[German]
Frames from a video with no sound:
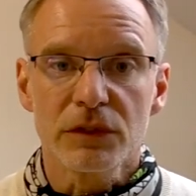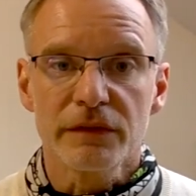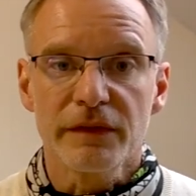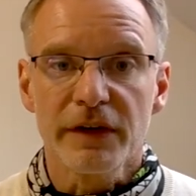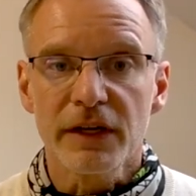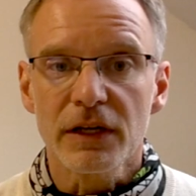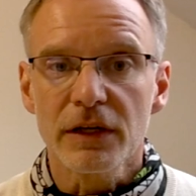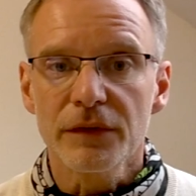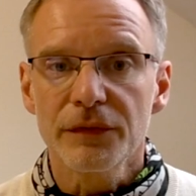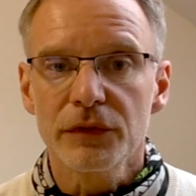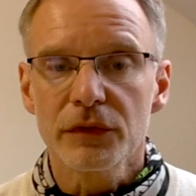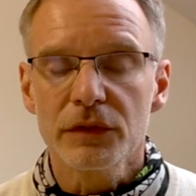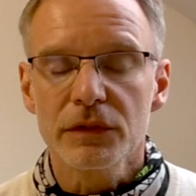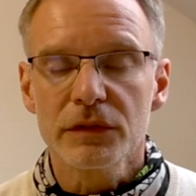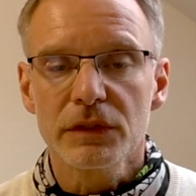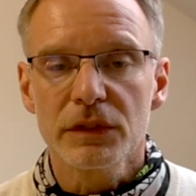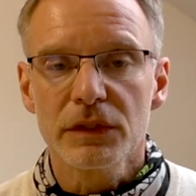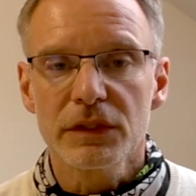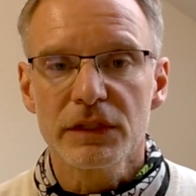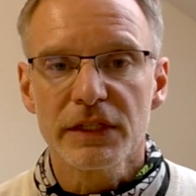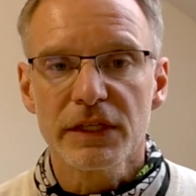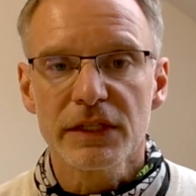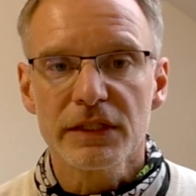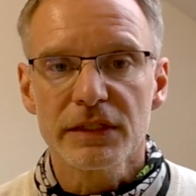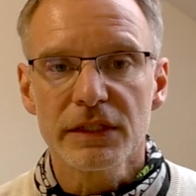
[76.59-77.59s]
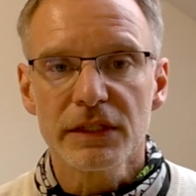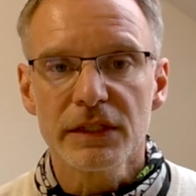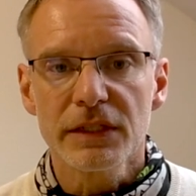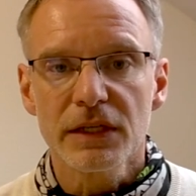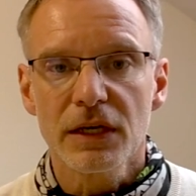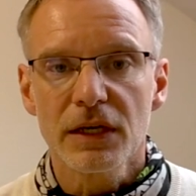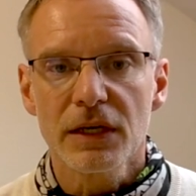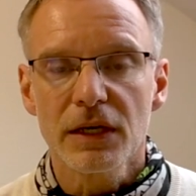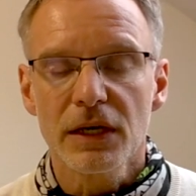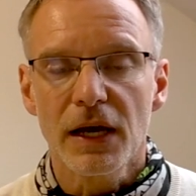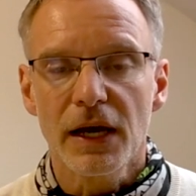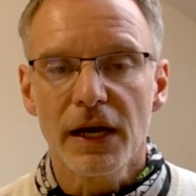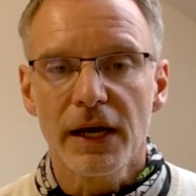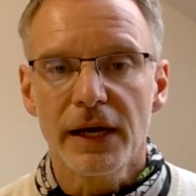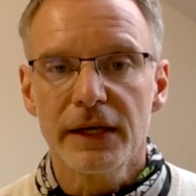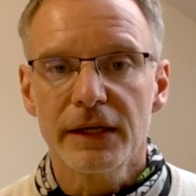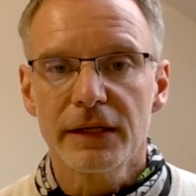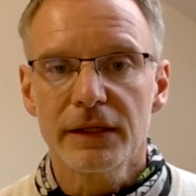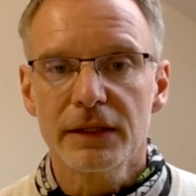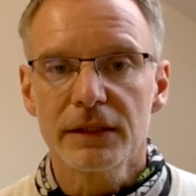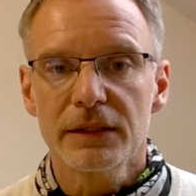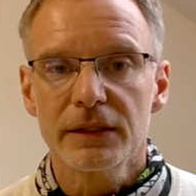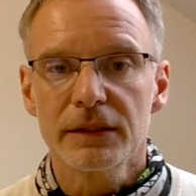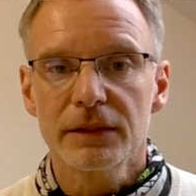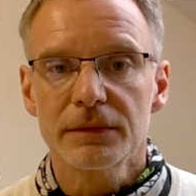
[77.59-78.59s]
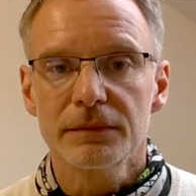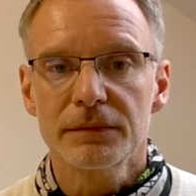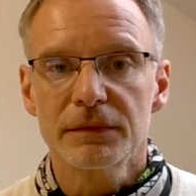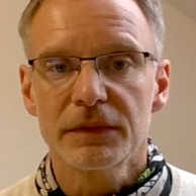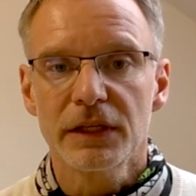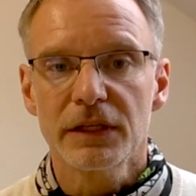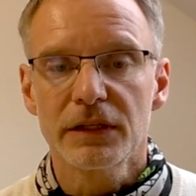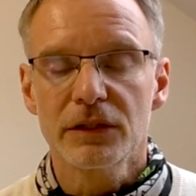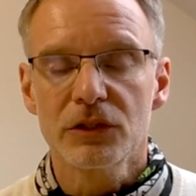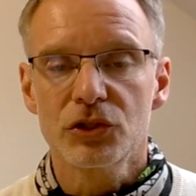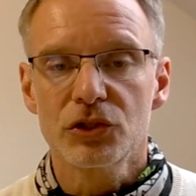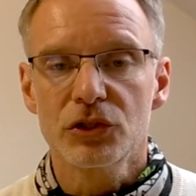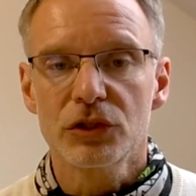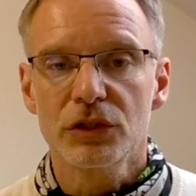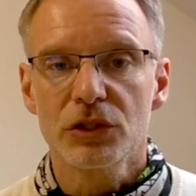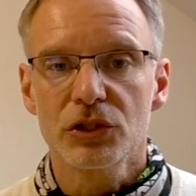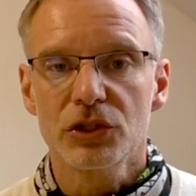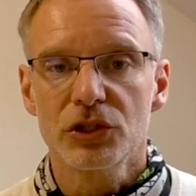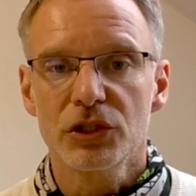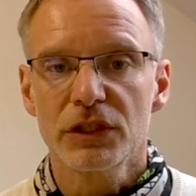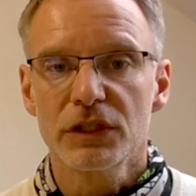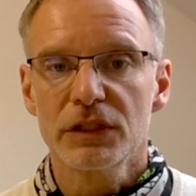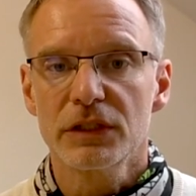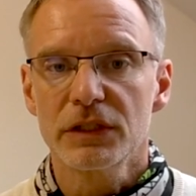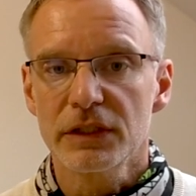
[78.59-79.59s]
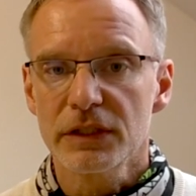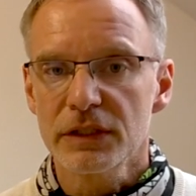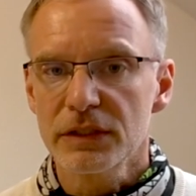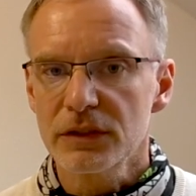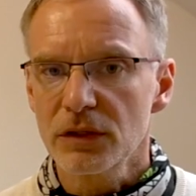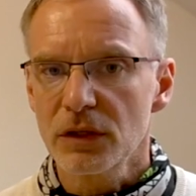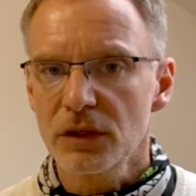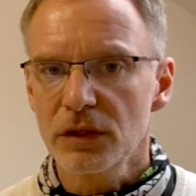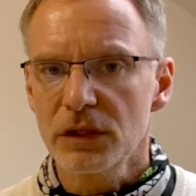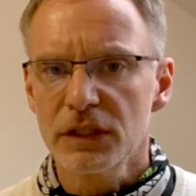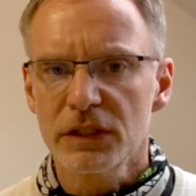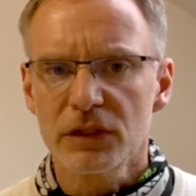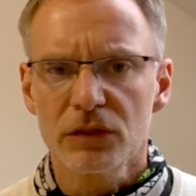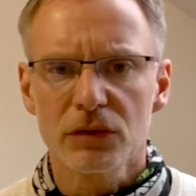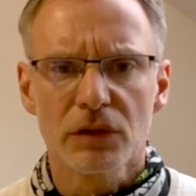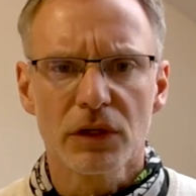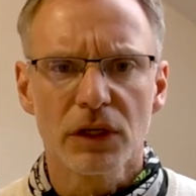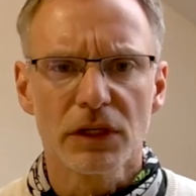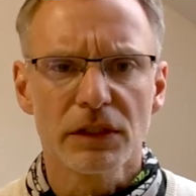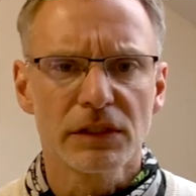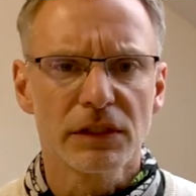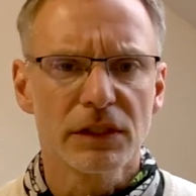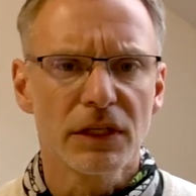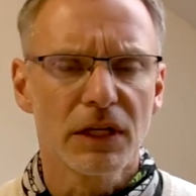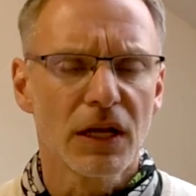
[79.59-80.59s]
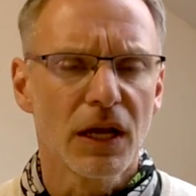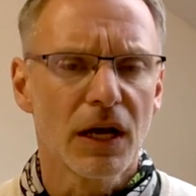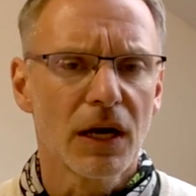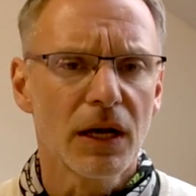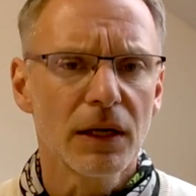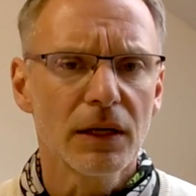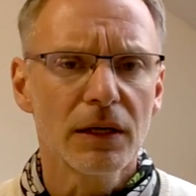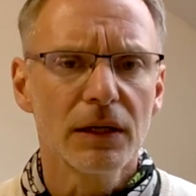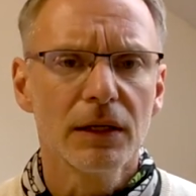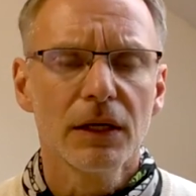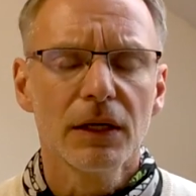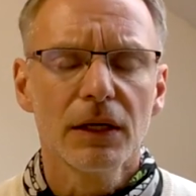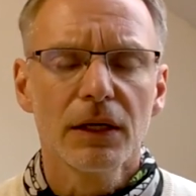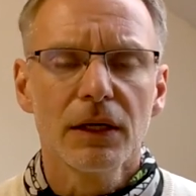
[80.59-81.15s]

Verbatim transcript: Zwei davon sind sehr sicher, eine technische Geschichte ist noch nicht so ganz klar